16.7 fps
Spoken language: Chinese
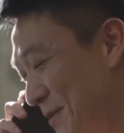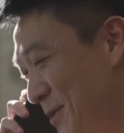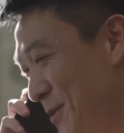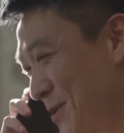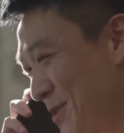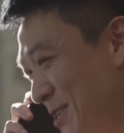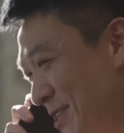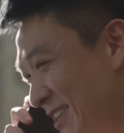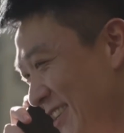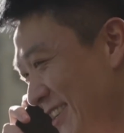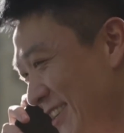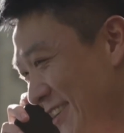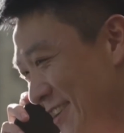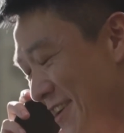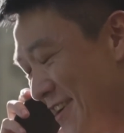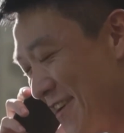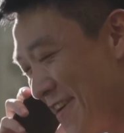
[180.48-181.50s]
咱们都是
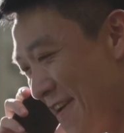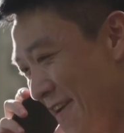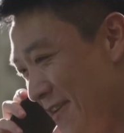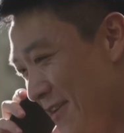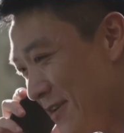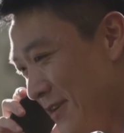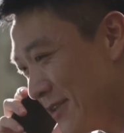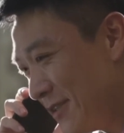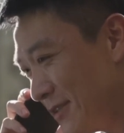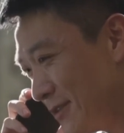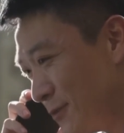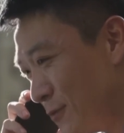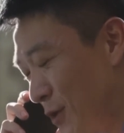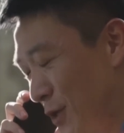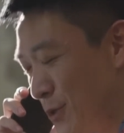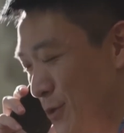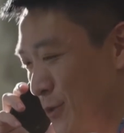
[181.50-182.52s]
生意人。
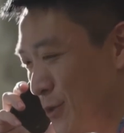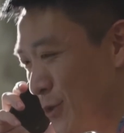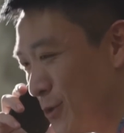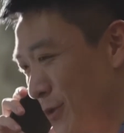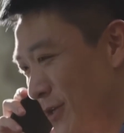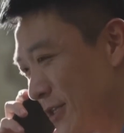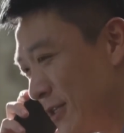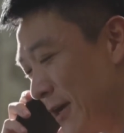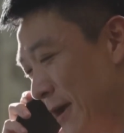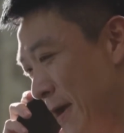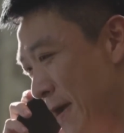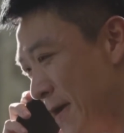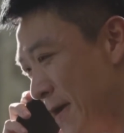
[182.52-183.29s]
我就是求个